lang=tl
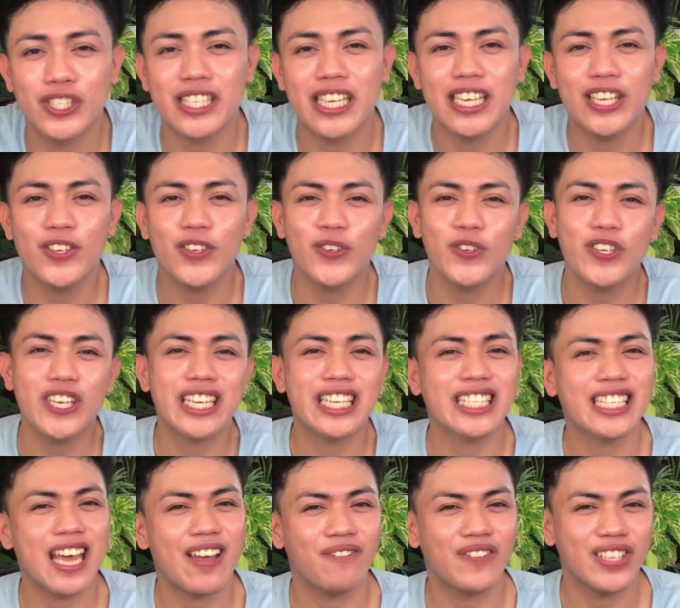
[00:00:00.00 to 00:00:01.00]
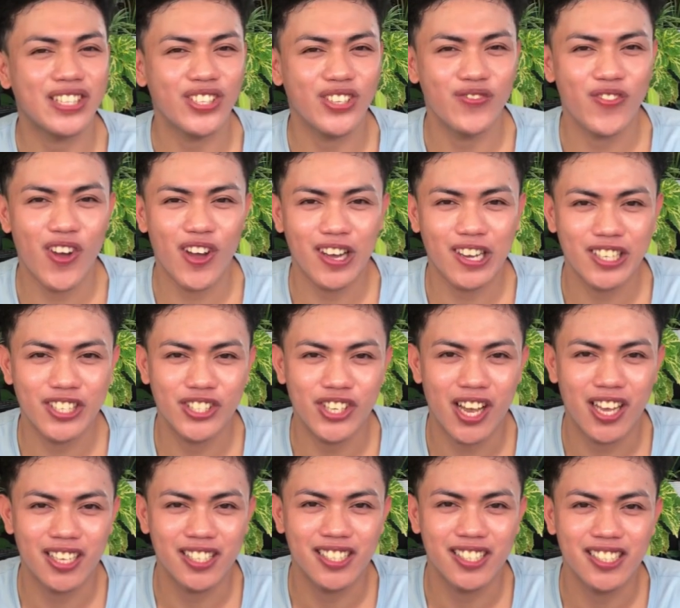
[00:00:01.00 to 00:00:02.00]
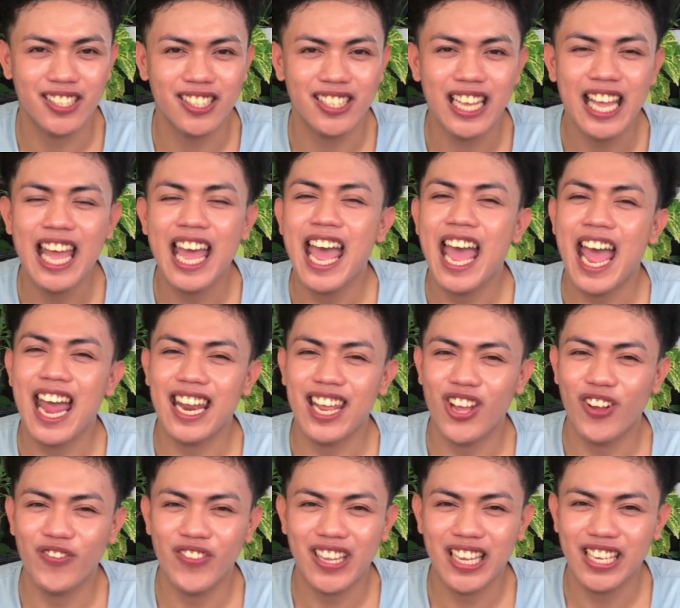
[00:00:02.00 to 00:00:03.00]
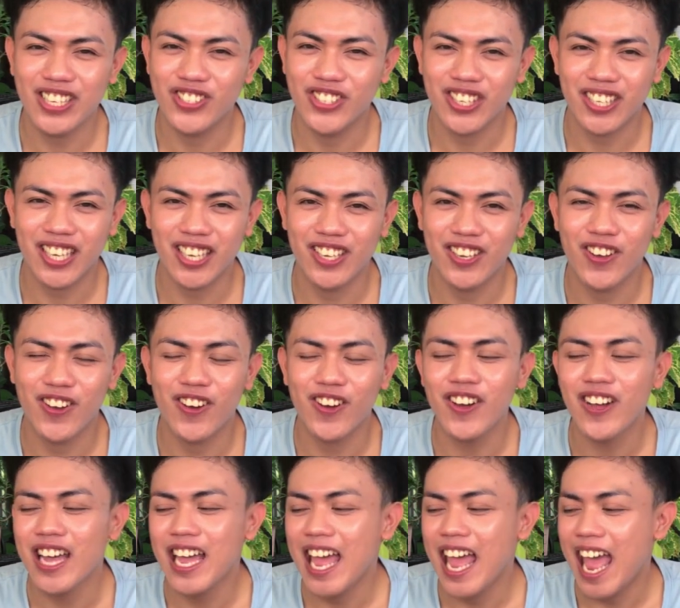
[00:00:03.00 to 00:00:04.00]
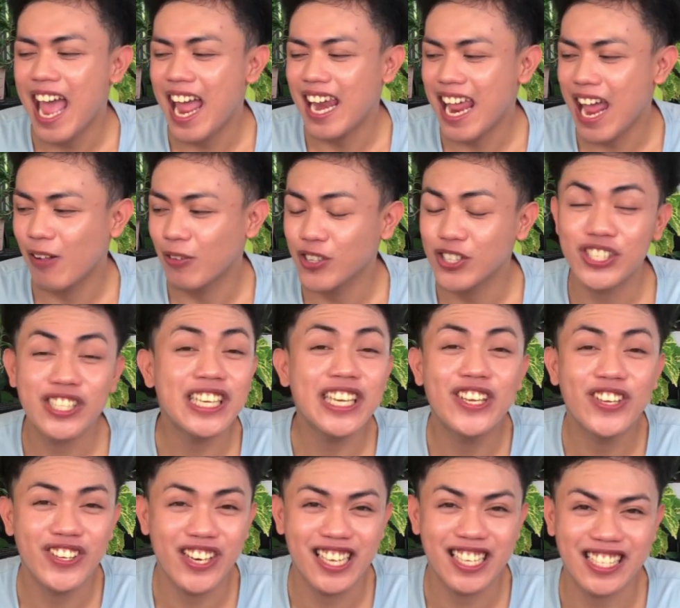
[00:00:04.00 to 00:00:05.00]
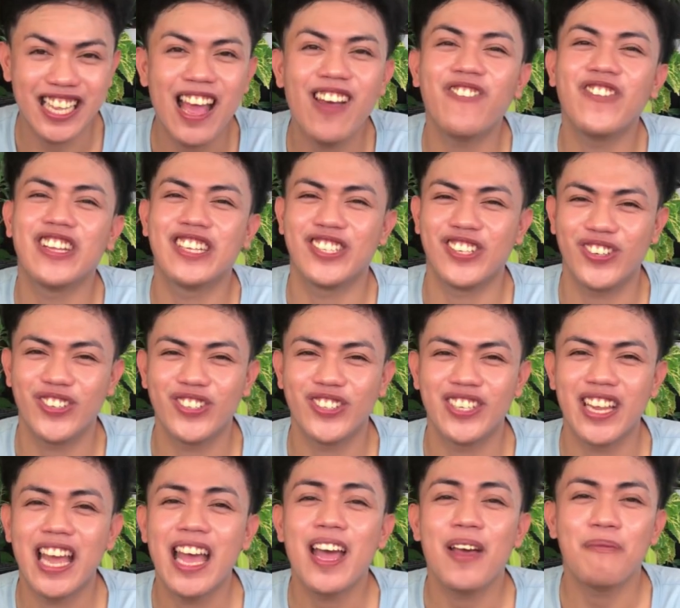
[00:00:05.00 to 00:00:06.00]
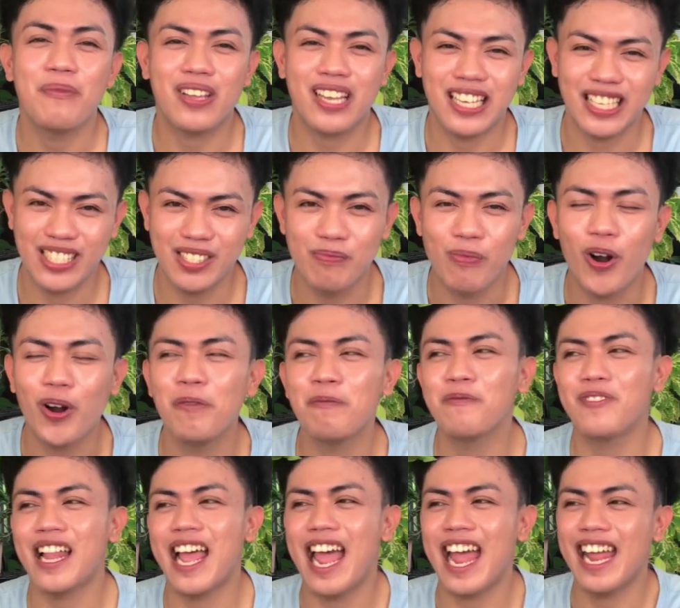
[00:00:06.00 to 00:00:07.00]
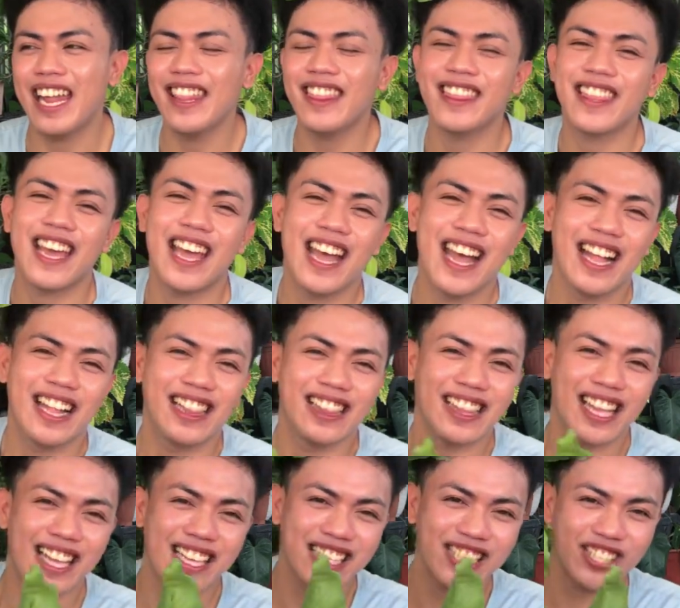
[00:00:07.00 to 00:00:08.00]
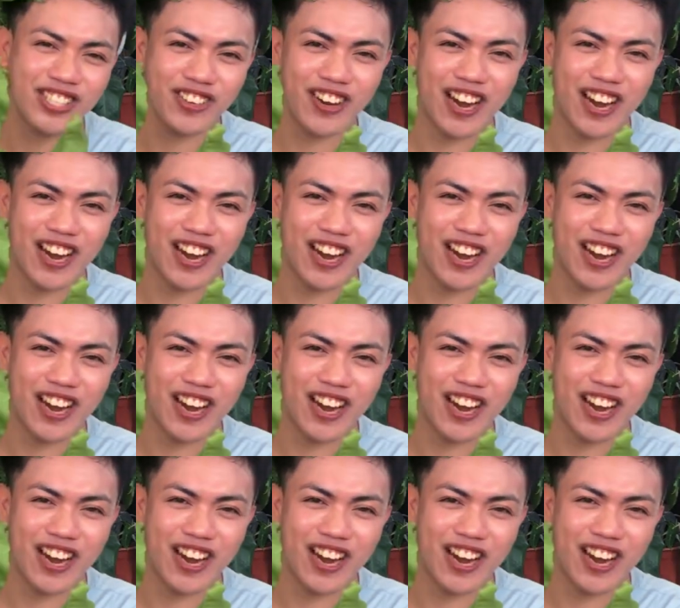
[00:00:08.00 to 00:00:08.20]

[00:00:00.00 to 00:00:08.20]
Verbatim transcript: see you next episode mga ka-jungle. And I hope nag-enjoy kayo. And I will see you next episode because more plants, less